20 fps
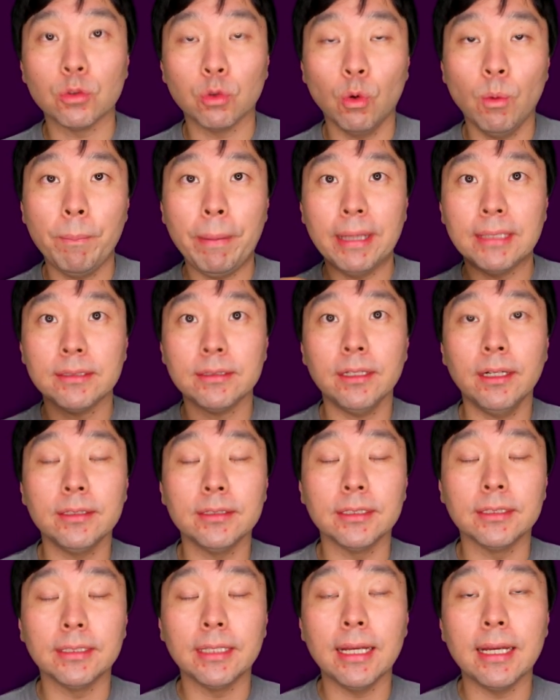좋은
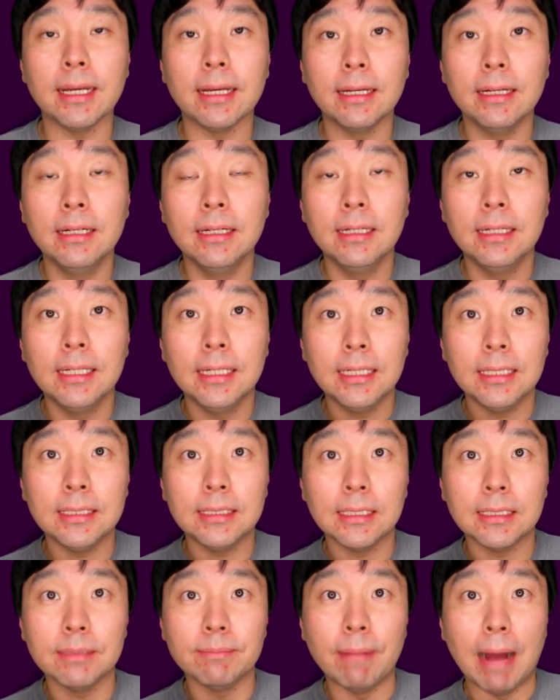패스였는데
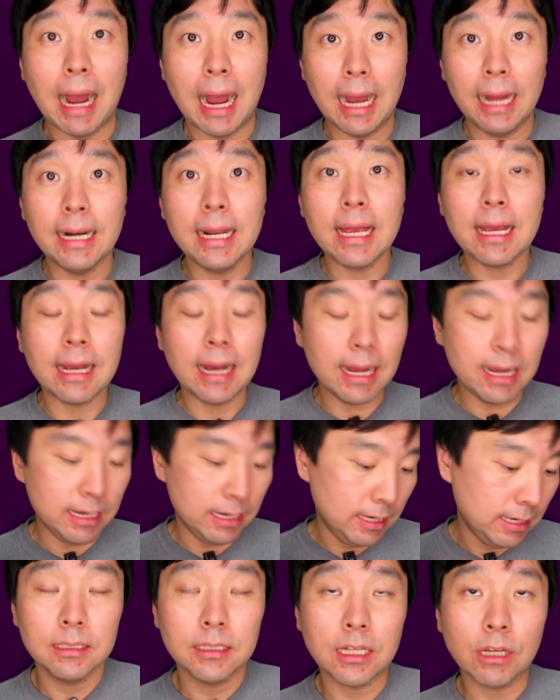이제 그
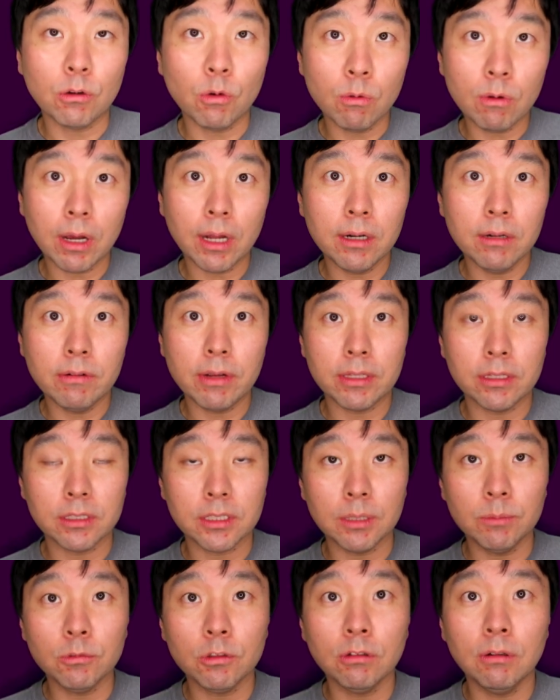마네가 뒷공간을 위해서
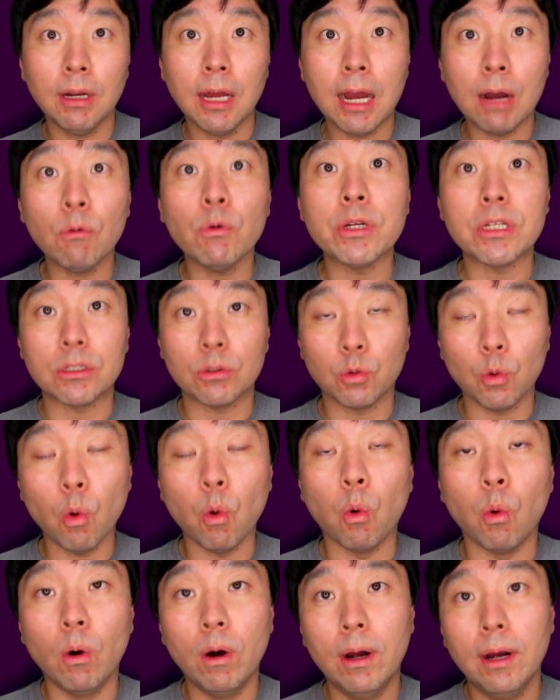침투를 하고
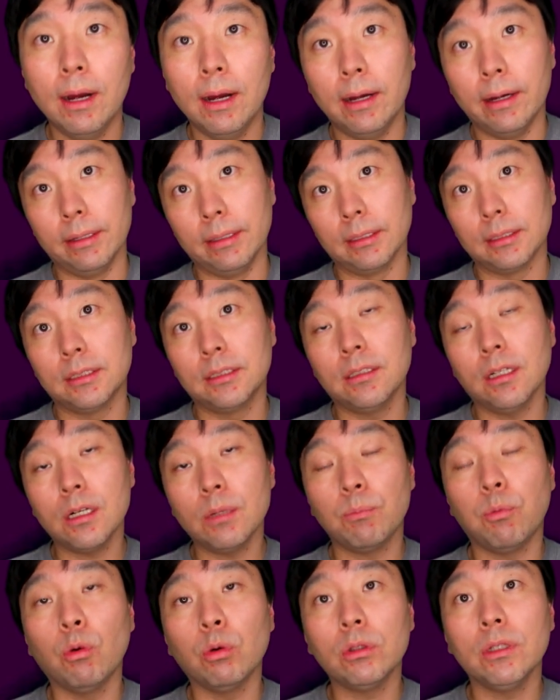있고 에, 어,
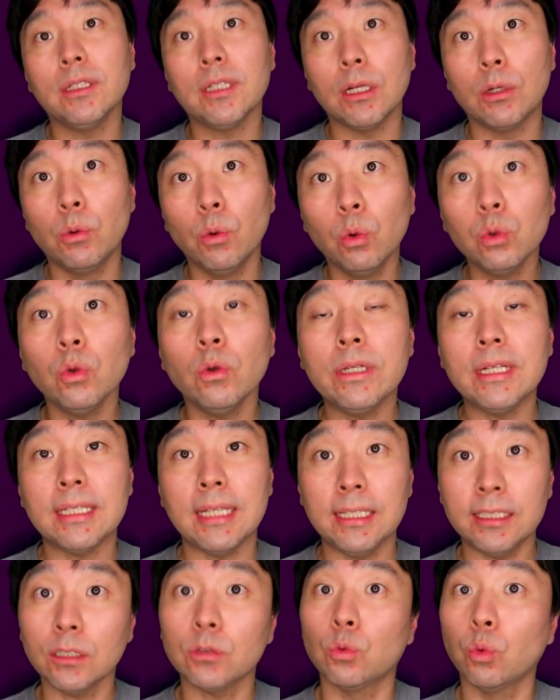그거를 보던 이제 로돈이
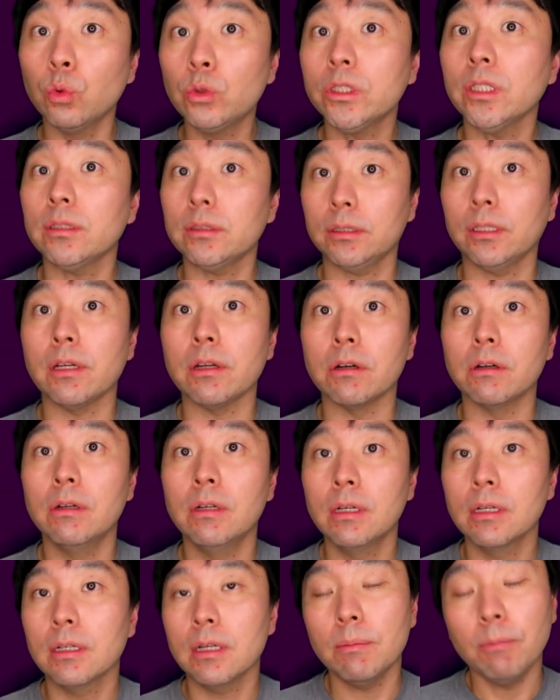살짝 놓쳤어요.
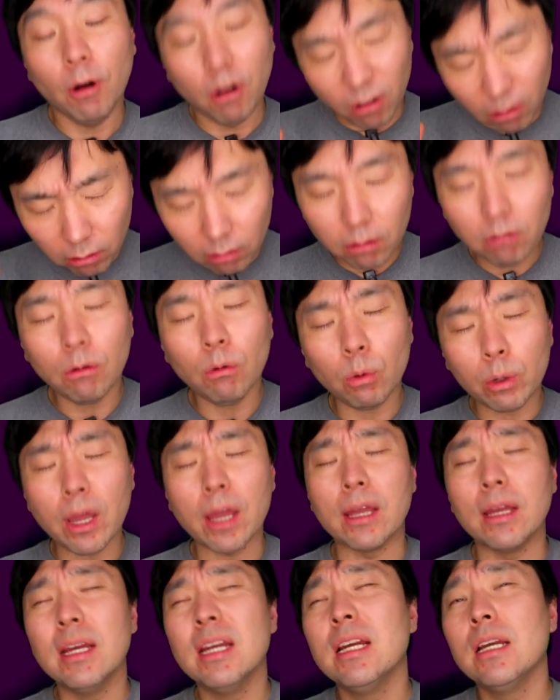그냥 뭐
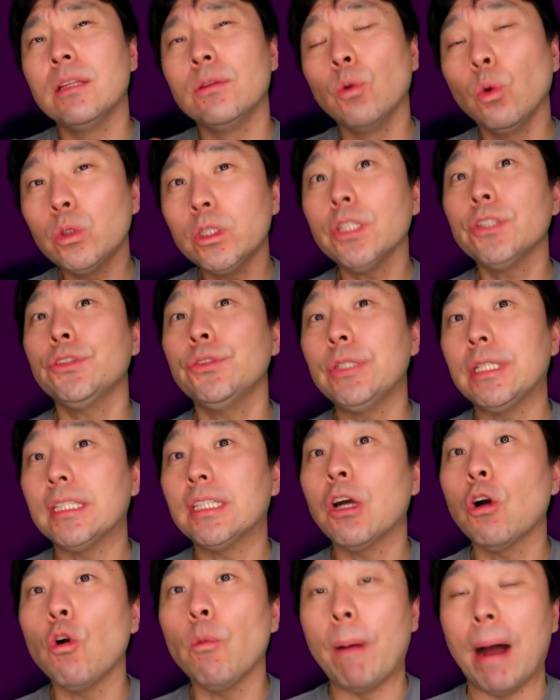오케이 놓칠 수는
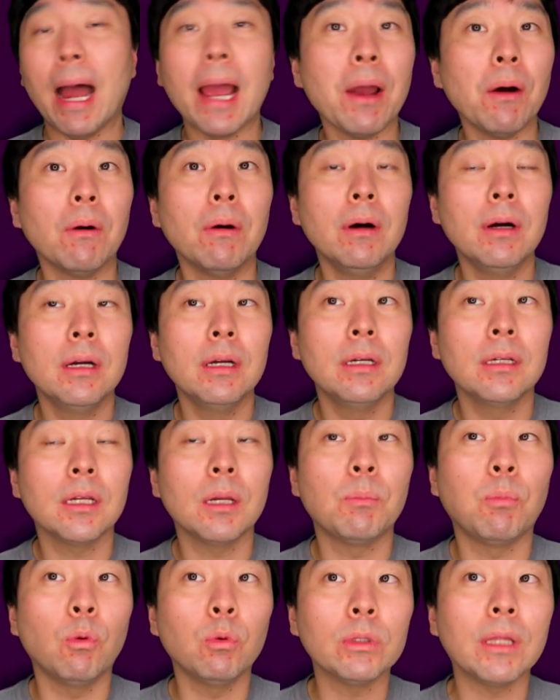있다고 봐요.
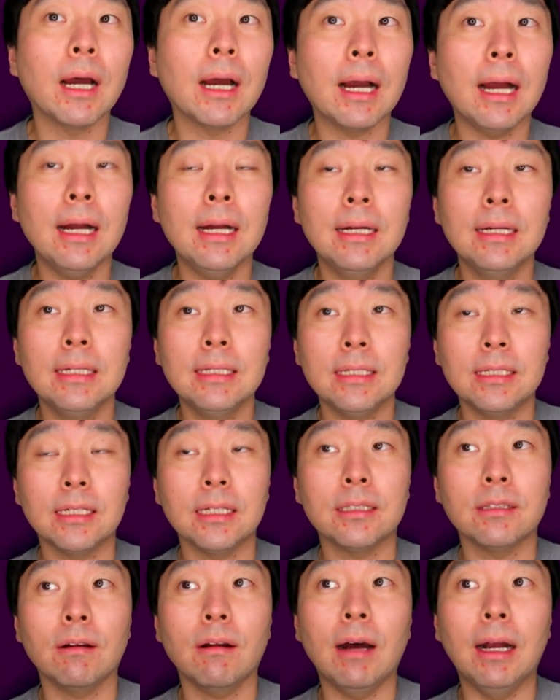이렇게 보다가
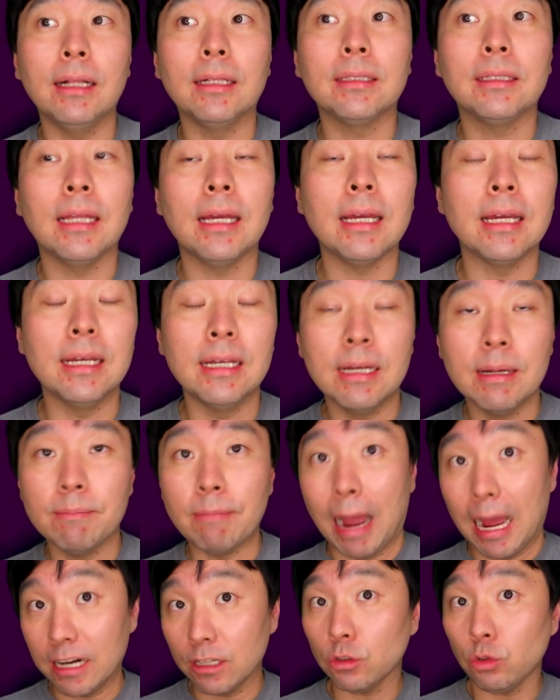이렇게 들어갈 때
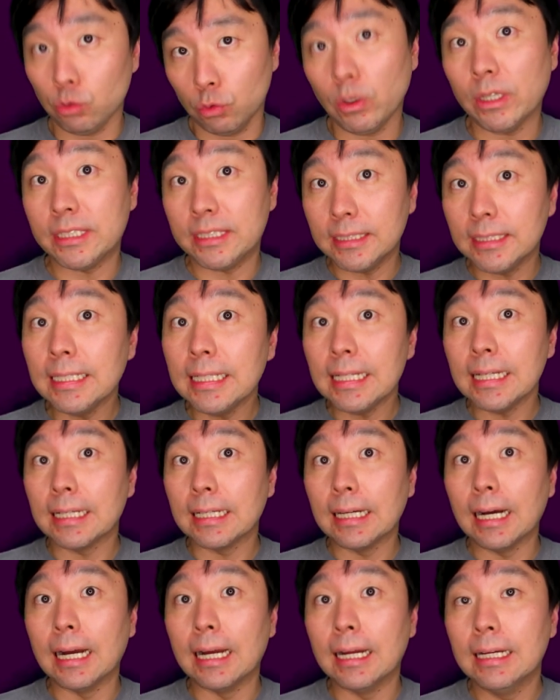반응 속도가
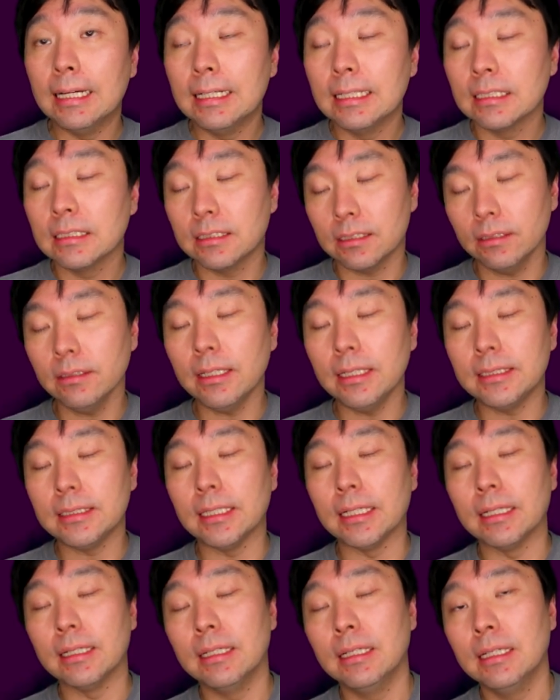느리니까 그런데
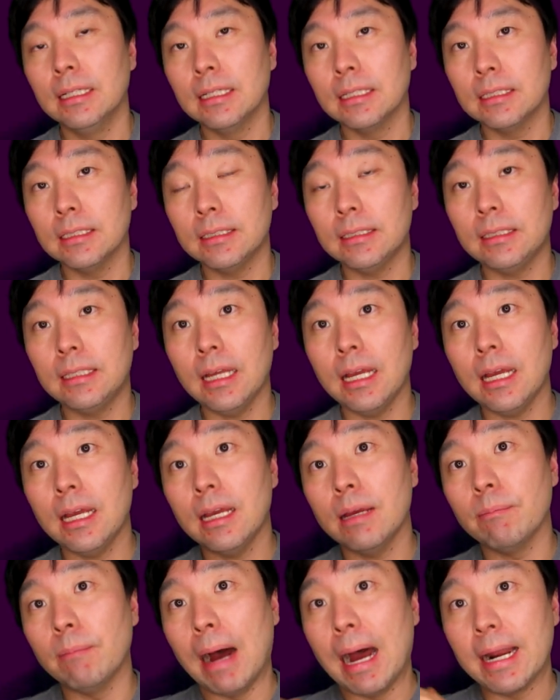이제
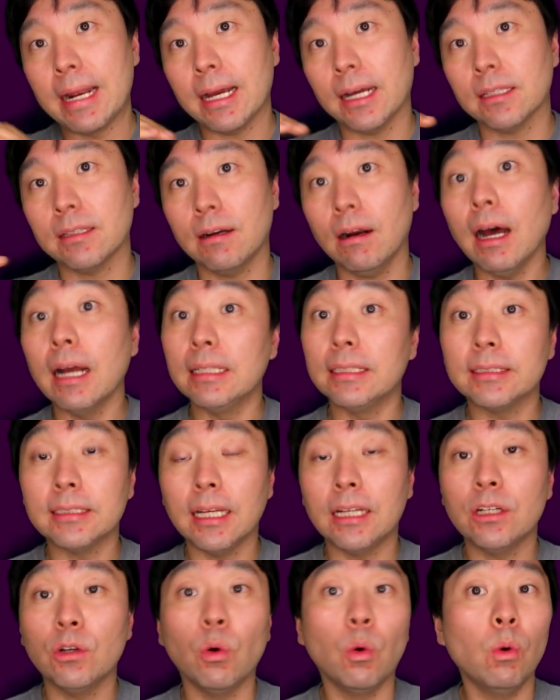그때 마네가 들어갈
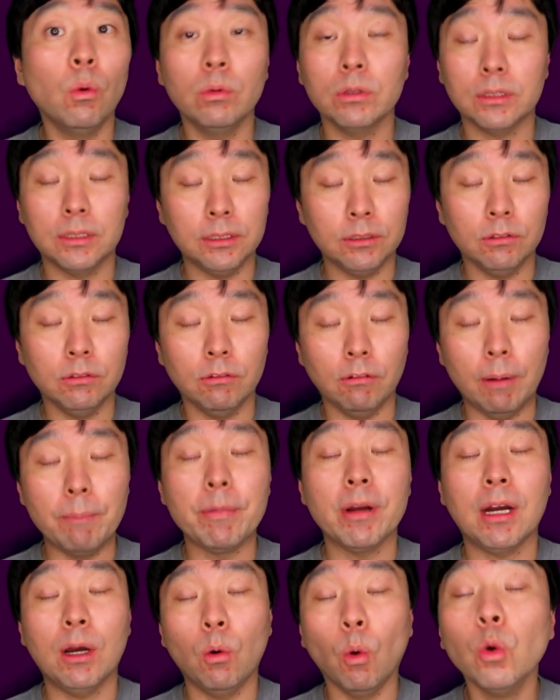때는 그
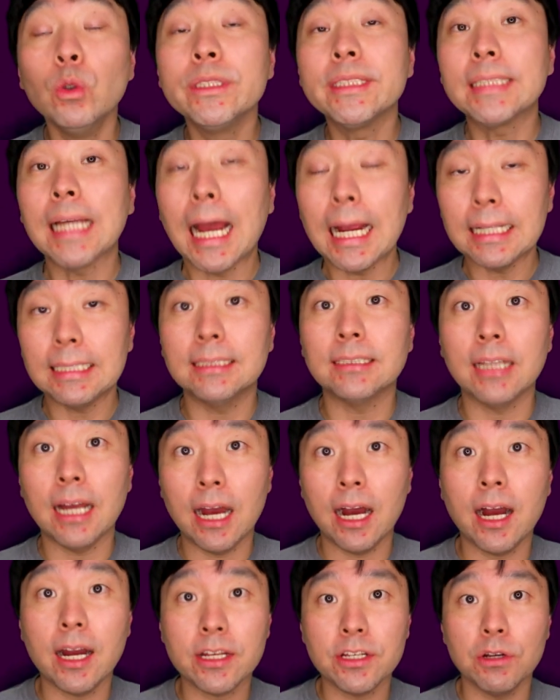완벽한 온사이드
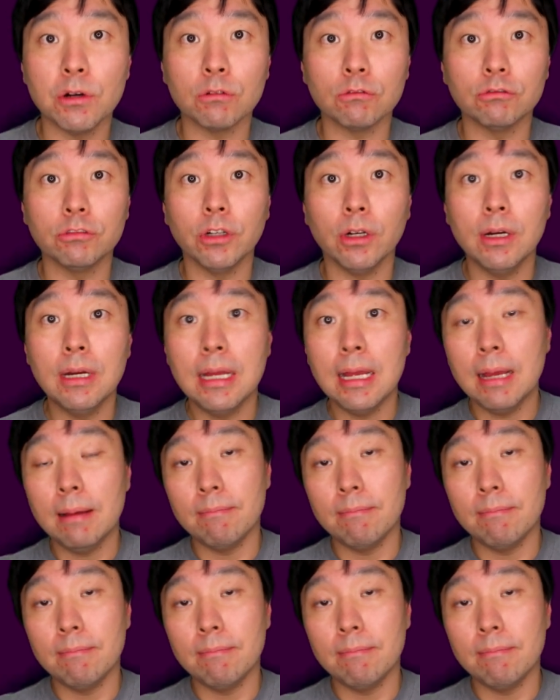상황이었고요.